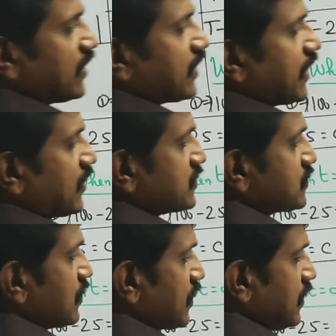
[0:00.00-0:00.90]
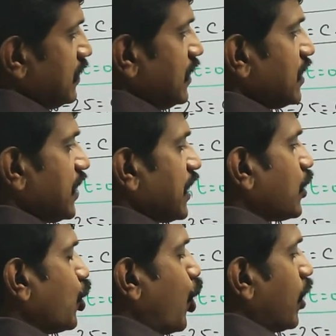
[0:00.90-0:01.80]
என்ன கிடைக்குன்னு சொல்கிறேன்
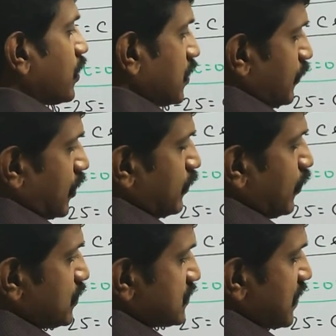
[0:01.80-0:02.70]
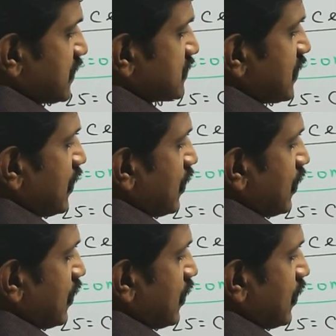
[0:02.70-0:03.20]
டேக் லாக்ரிதம் ஆன் போத் சைட்ஸ்